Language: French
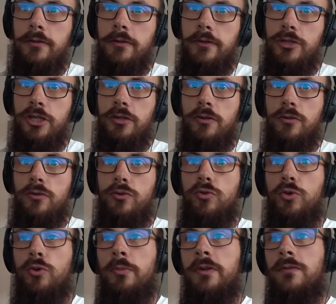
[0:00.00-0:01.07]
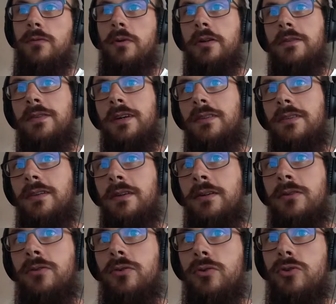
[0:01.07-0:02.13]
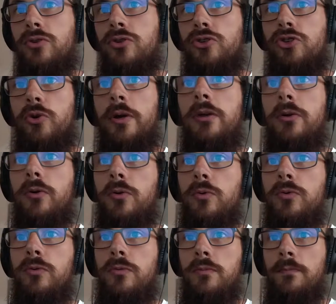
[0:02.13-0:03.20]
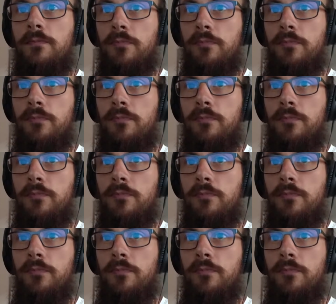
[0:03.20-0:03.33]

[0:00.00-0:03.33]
je suis tombé sur un certain Joël Runion.